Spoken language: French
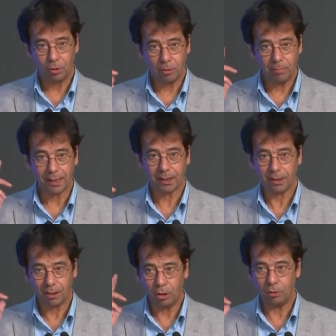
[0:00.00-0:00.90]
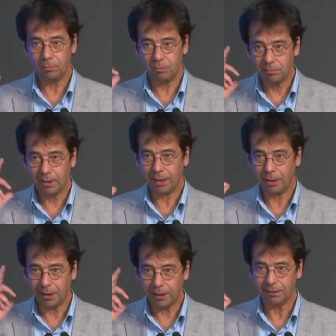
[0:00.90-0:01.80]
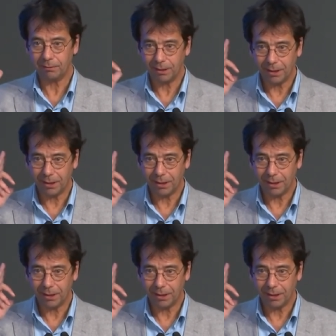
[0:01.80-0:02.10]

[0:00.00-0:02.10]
J'espère que vous rentrerez chez